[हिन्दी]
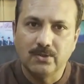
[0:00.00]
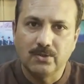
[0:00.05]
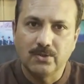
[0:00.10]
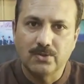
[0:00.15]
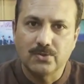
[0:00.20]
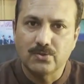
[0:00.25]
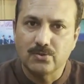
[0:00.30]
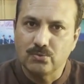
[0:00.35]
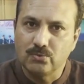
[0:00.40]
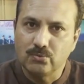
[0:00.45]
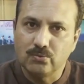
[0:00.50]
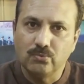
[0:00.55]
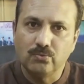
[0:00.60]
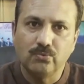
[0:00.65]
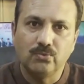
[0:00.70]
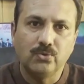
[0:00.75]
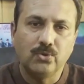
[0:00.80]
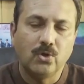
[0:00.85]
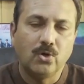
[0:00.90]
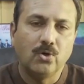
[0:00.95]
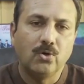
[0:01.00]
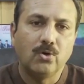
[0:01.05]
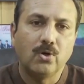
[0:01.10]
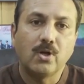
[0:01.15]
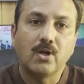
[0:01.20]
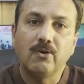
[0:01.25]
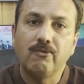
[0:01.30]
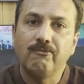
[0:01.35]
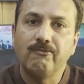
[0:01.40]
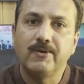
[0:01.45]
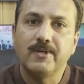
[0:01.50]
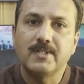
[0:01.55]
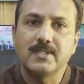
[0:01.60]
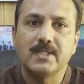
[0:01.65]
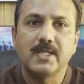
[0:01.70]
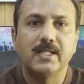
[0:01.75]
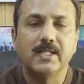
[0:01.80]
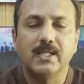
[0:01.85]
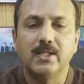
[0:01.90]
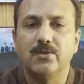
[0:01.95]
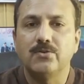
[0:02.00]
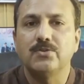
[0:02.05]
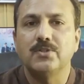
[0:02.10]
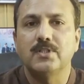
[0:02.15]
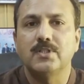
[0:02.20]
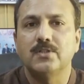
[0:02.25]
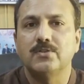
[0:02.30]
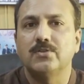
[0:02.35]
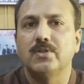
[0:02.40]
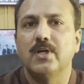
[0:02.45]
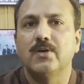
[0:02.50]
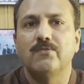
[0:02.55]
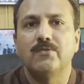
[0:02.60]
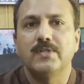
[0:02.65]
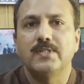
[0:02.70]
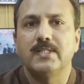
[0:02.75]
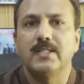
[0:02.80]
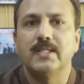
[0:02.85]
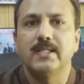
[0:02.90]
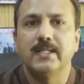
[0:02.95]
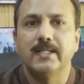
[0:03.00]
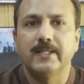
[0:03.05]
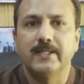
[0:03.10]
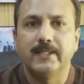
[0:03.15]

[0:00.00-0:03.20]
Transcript: और सुकून और कम्फर्ट्स ये तीनों चीज़ें जो हैं वो इसे